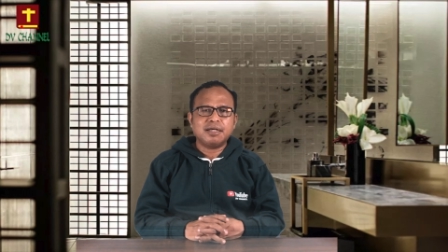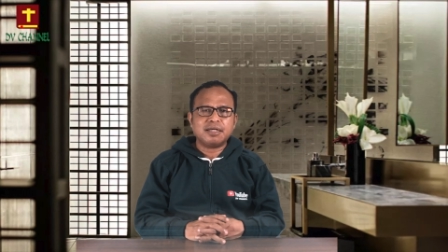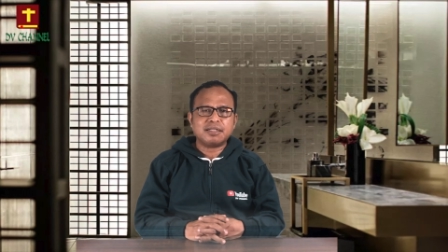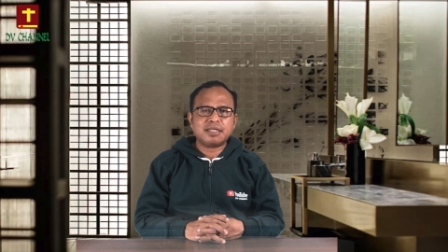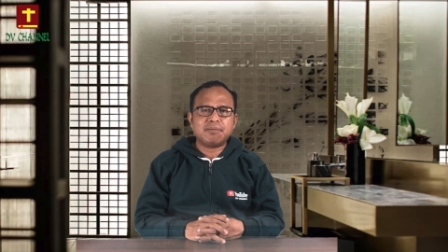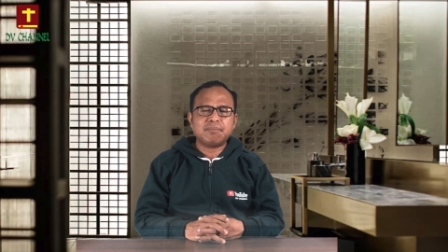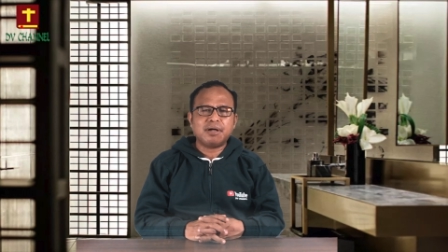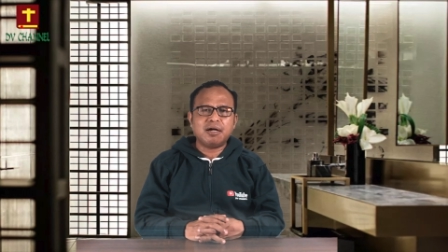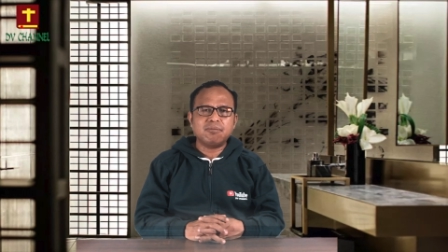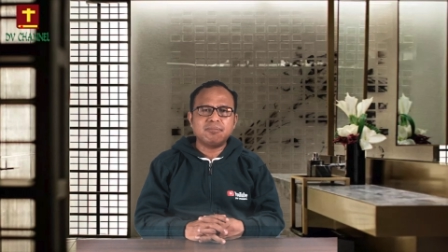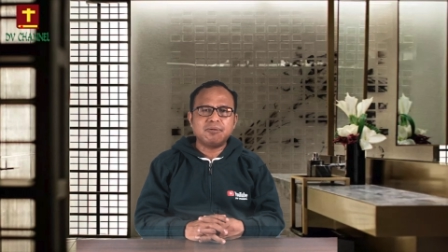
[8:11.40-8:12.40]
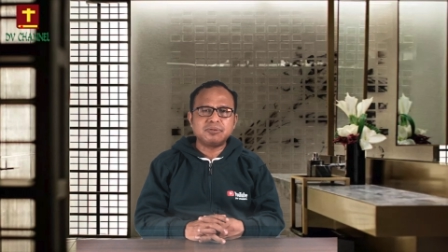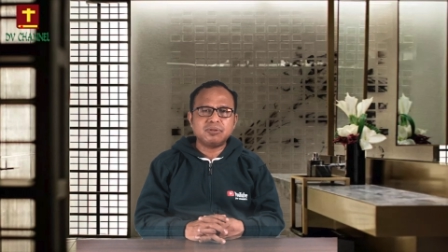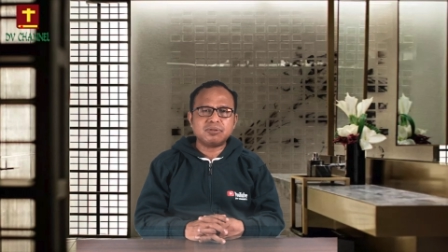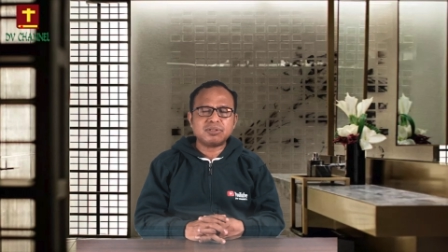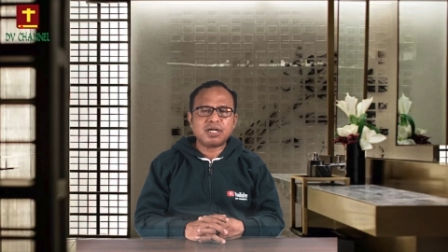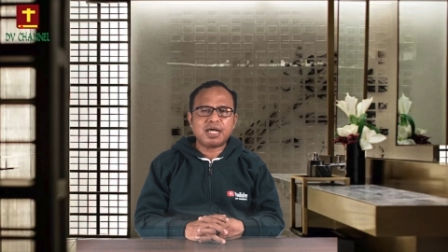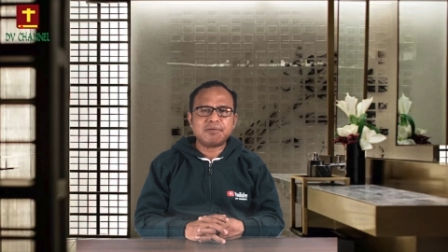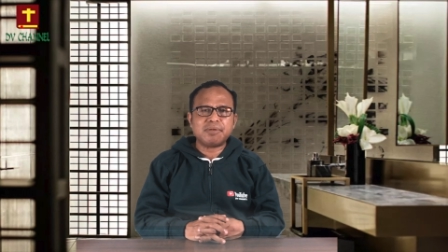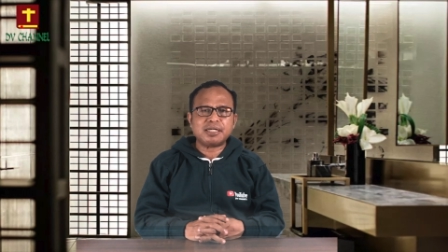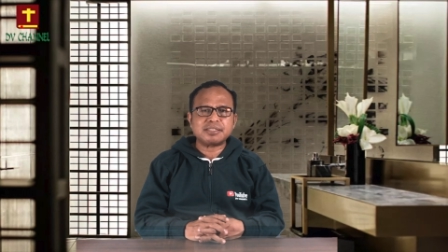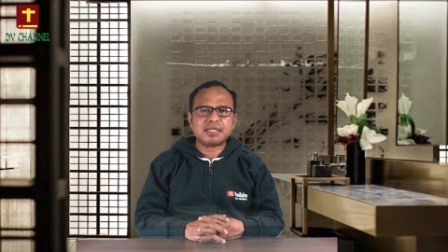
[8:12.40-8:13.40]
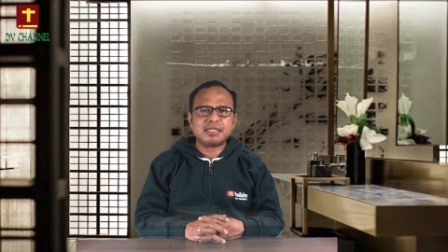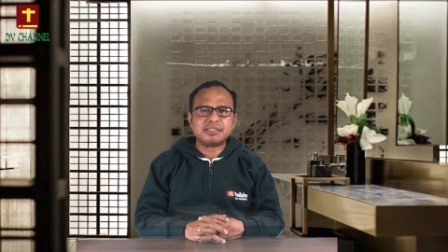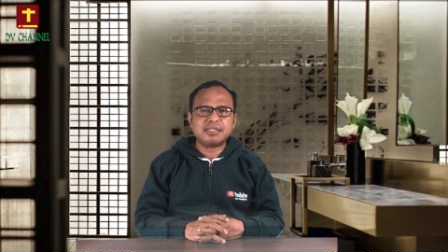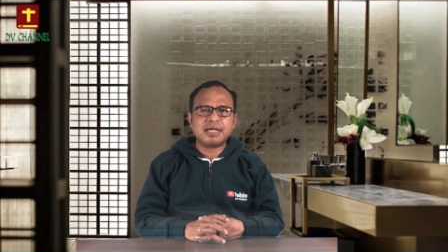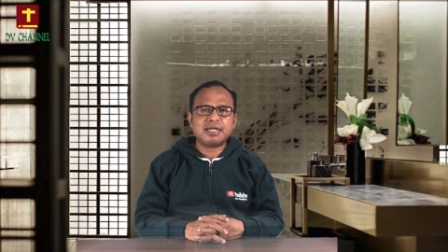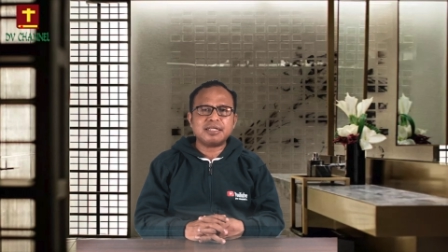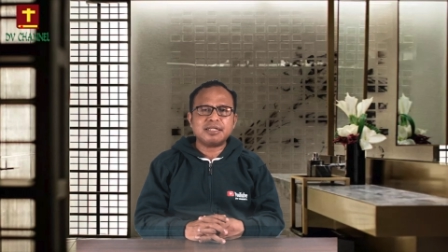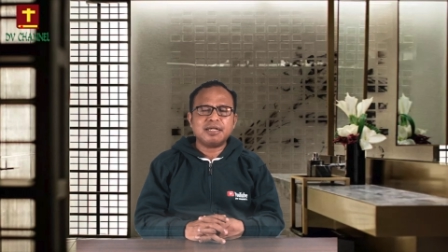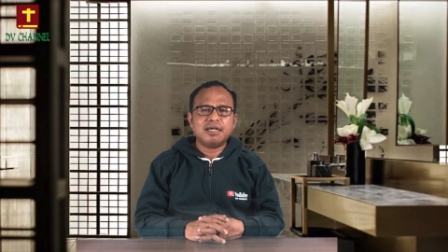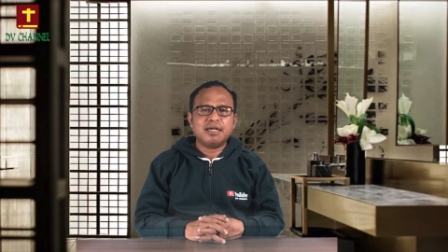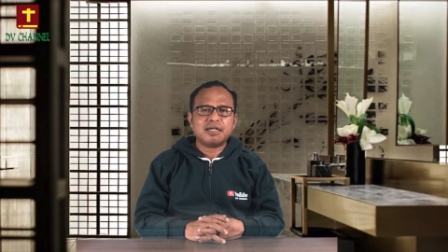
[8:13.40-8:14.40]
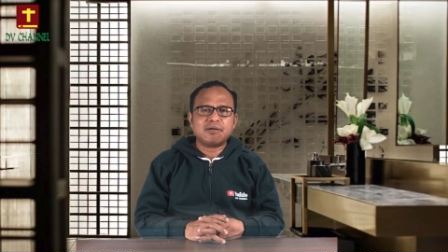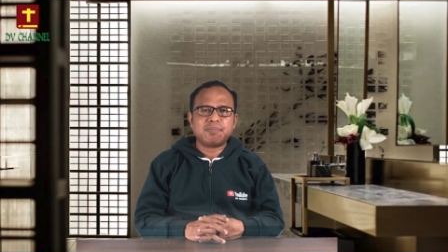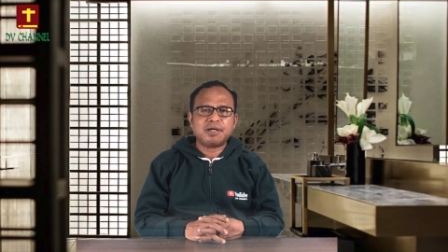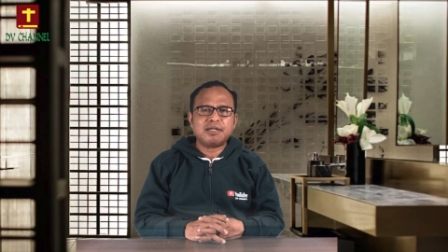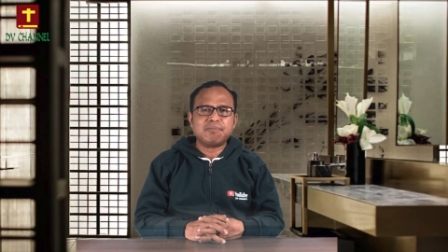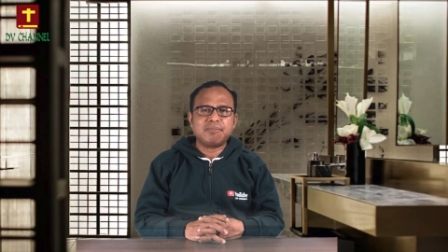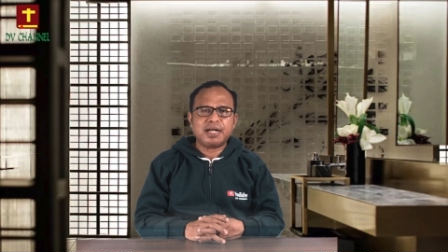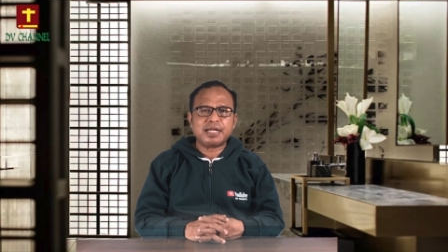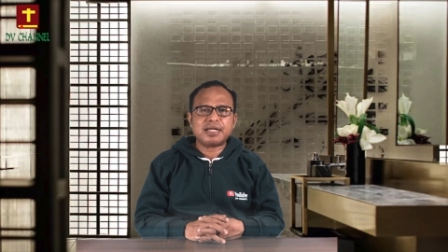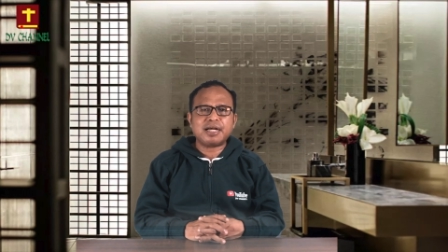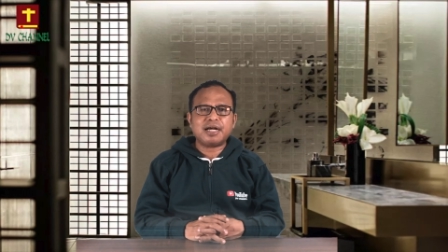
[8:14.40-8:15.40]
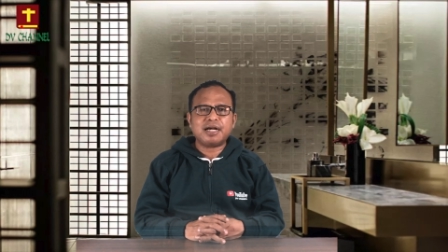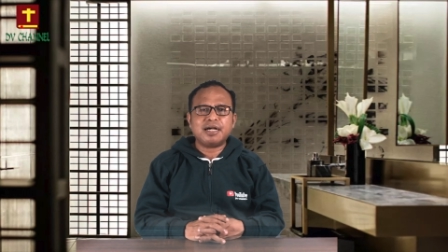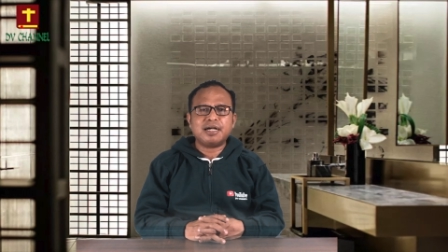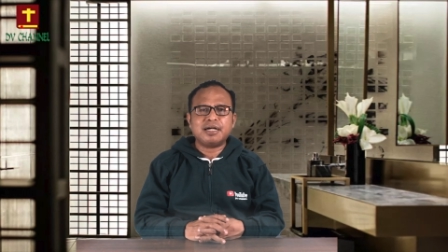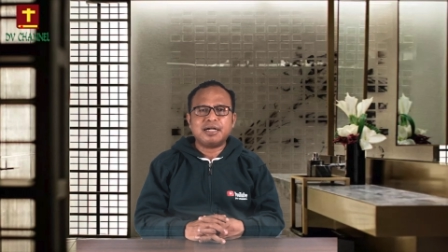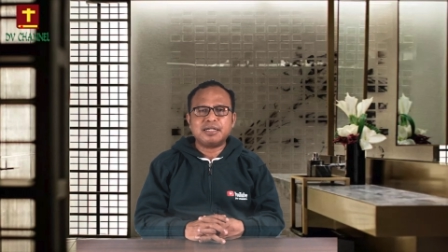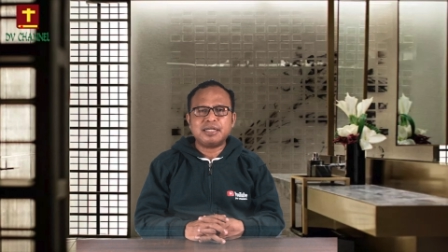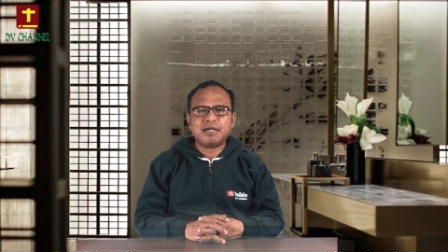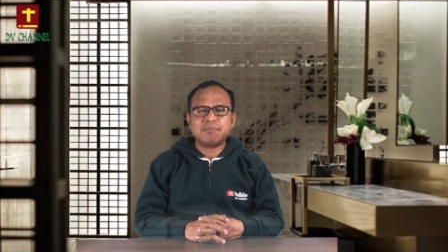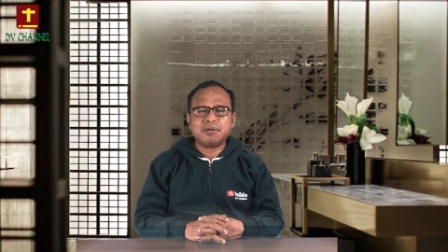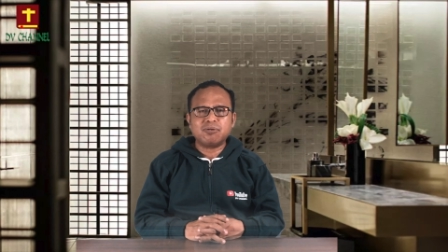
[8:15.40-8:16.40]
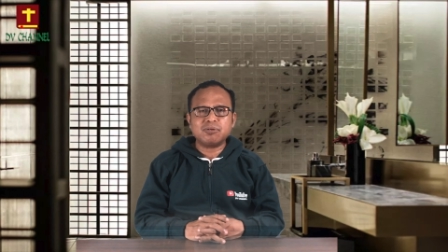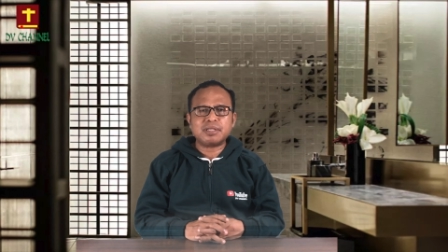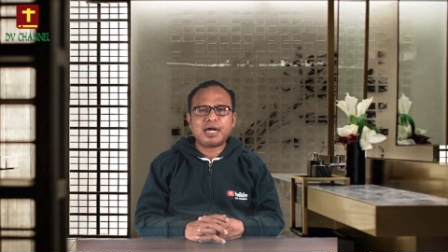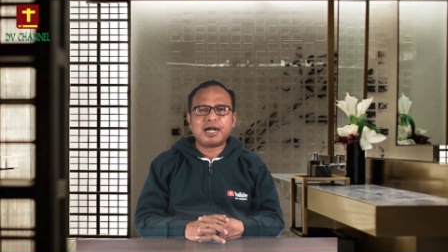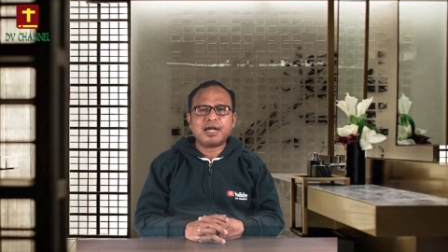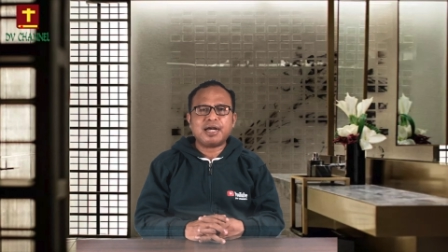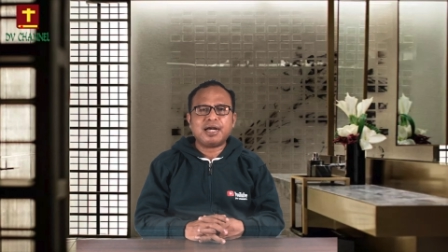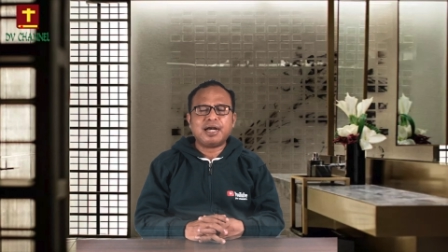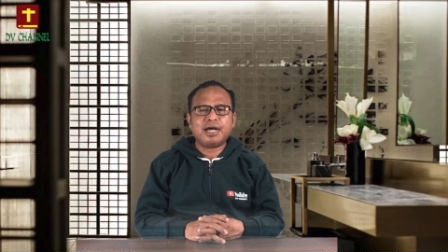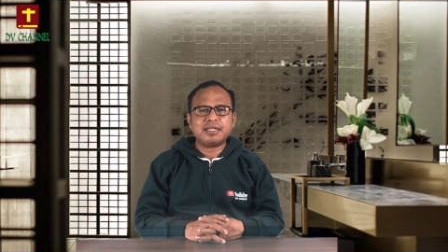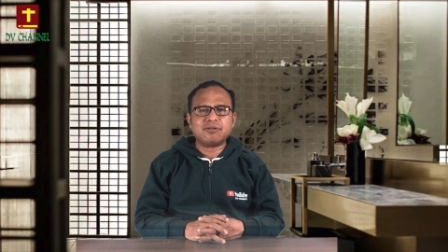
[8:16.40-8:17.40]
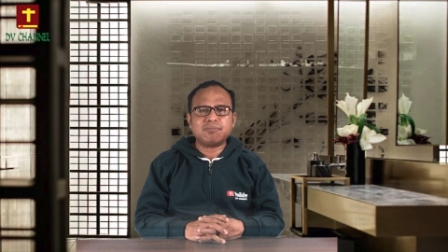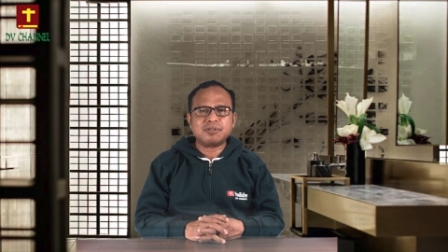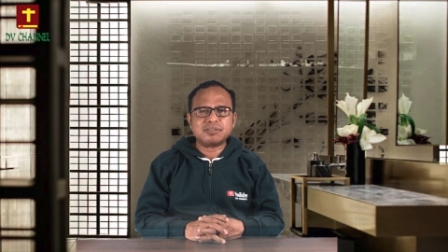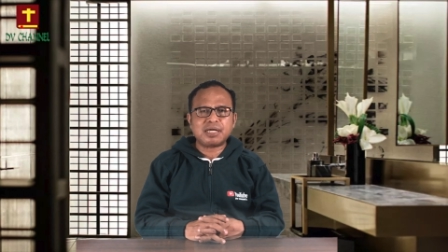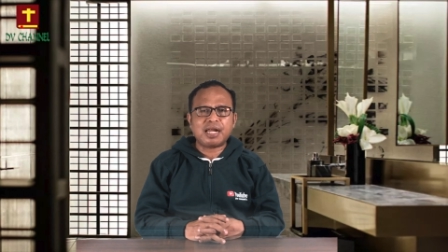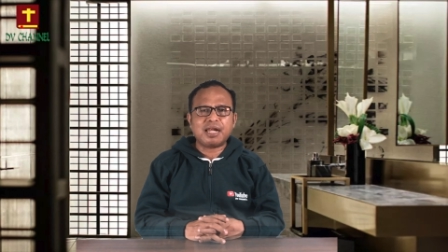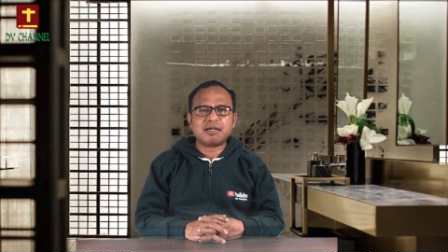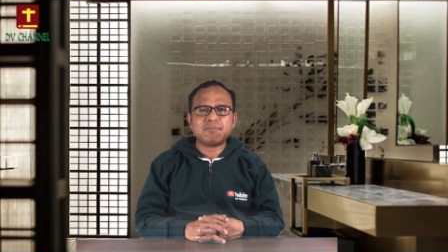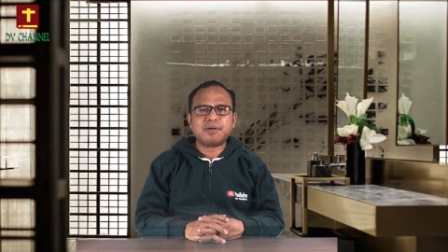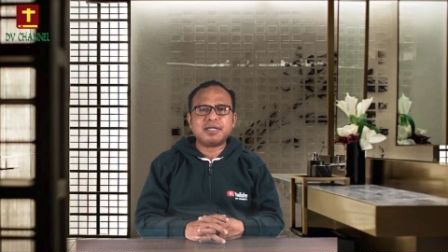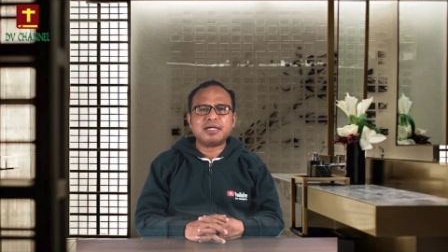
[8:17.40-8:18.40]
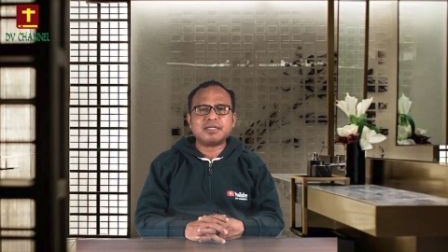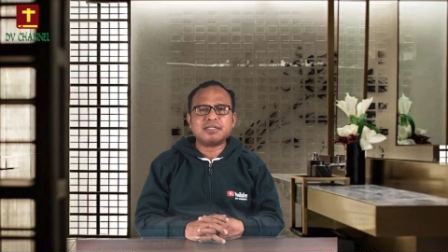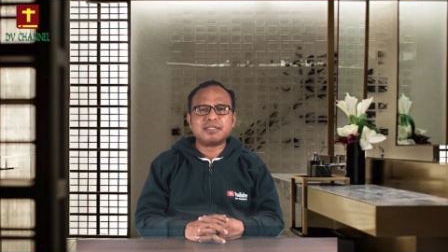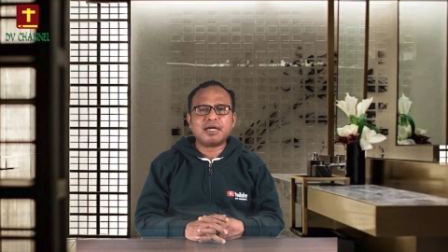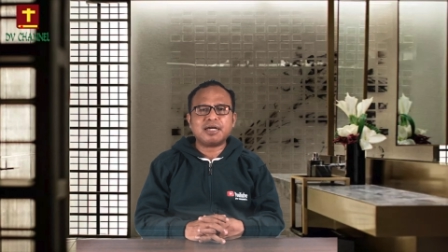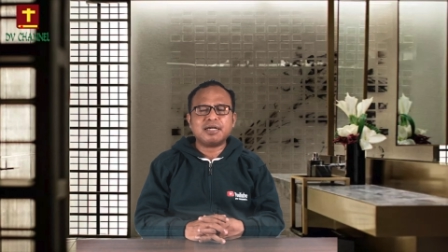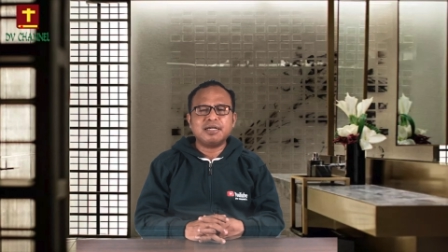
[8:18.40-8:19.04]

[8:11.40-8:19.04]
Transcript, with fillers: kita mau mewujudkan belas kasihan kepada mereka yang berhutang atau bersalah kepada kita